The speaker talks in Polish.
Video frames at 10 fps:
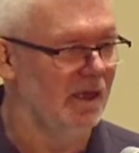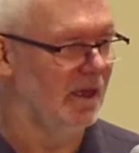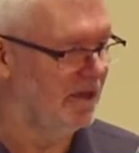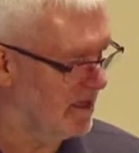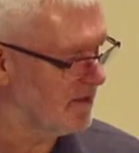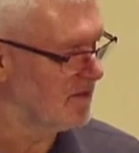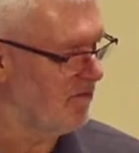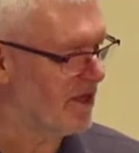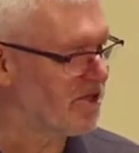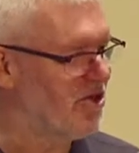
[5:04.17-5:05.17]
Jezus
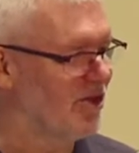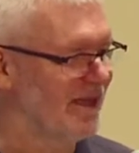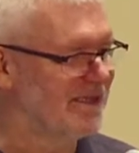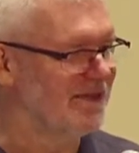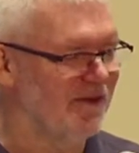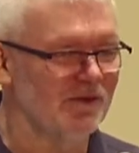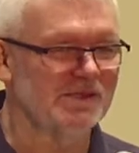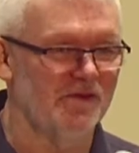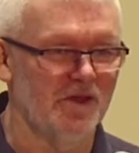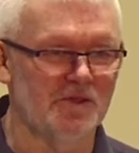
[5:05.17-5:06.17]
właśnie okazywał
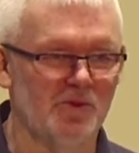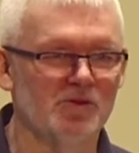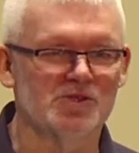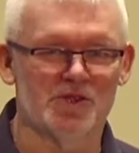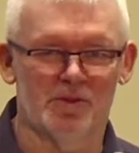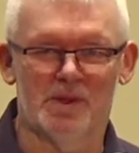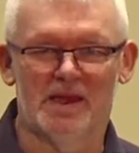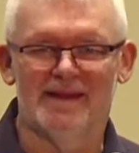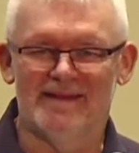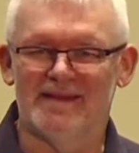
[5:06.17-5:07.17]
swoim uczniom
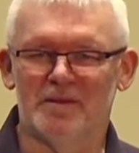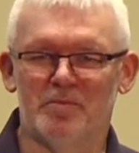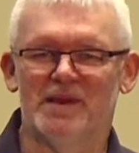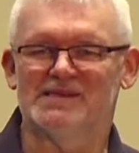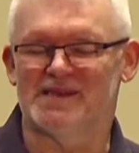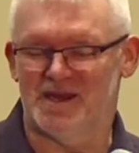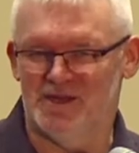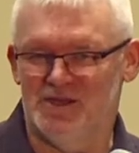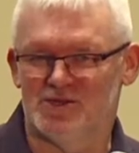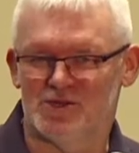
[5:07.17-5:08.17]

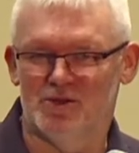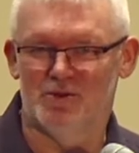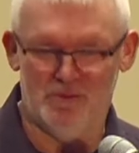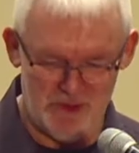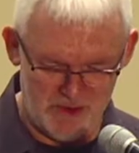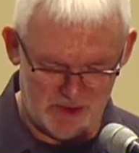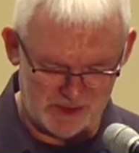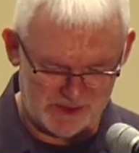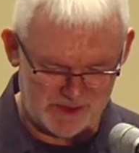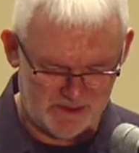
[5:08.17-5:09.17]
bezgraniczną
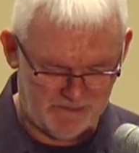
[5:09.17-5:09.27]
miłość.